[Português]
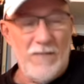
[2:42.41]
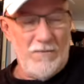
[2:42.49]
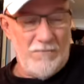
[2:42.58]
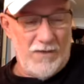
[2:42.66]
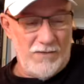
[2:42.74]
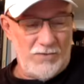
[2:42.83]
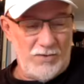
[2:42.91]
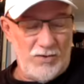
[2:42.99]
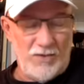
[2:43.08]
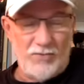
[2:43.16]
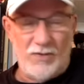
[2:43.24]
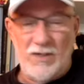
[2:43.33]
Mas se
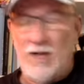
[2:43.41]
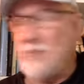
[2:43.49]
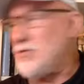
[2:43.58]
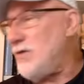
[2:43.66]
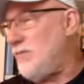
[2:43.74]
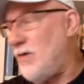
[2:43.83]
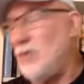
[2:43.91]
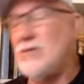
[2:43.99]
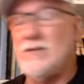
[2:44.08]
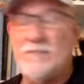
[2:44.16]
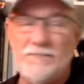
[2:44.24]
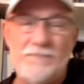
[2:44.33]
nós olharmos em volta,